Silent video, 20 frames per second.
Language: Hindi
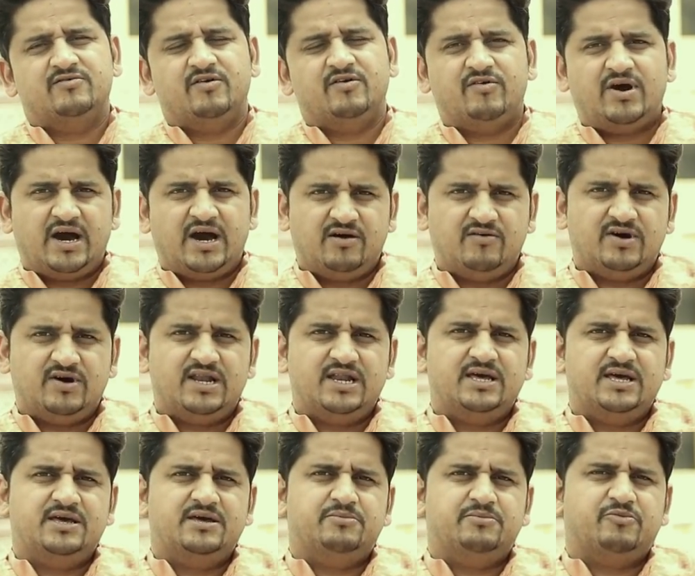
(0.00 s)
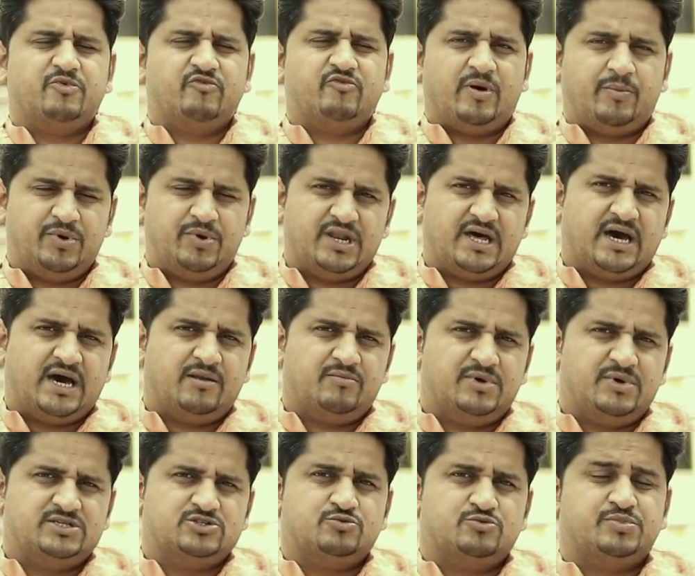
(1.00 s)
विवाह वाले वेबिनार
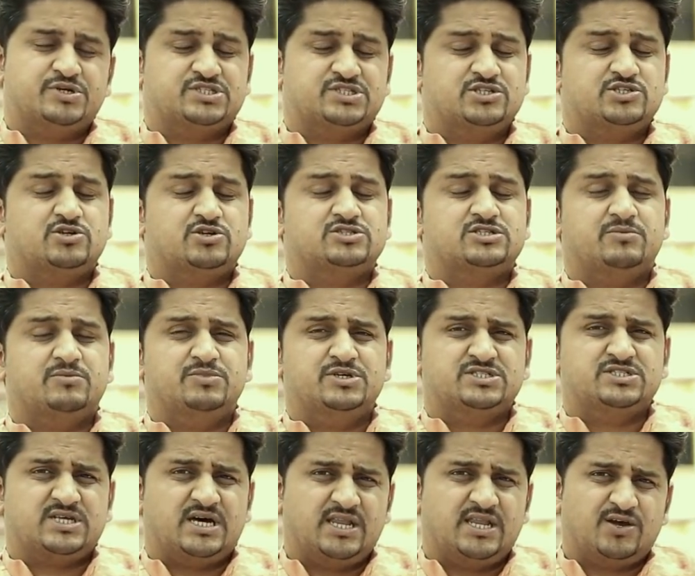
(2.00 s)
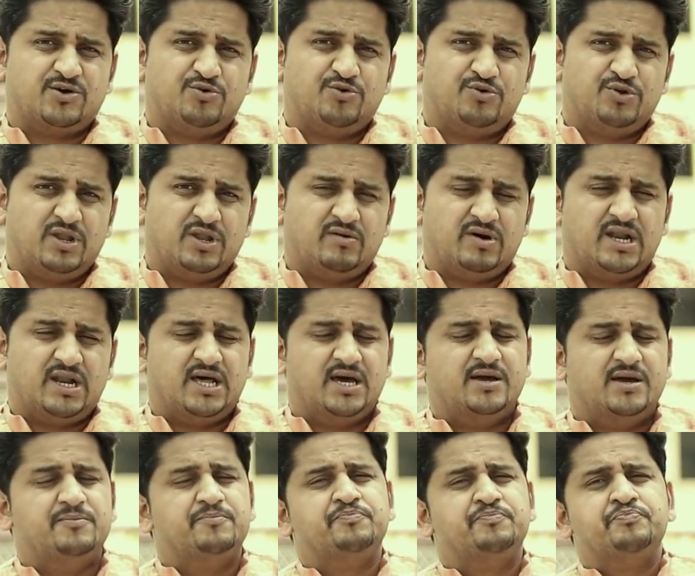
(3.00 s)
में जो 25 और 26 तारीख को होने वाला
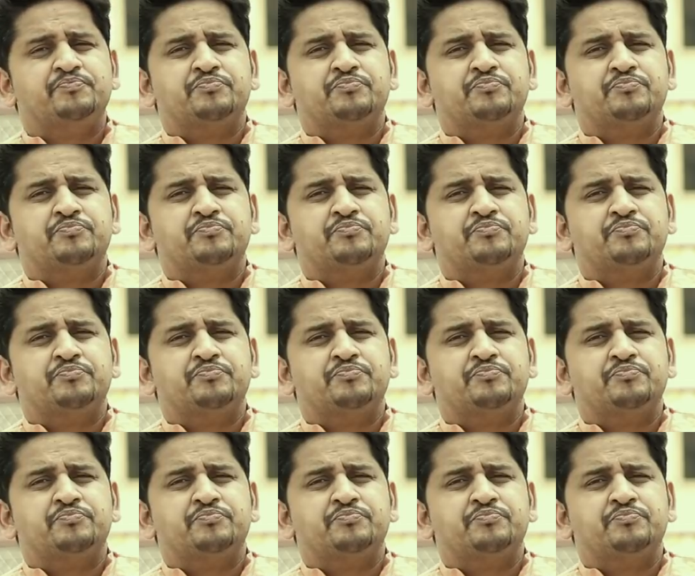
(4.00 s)
है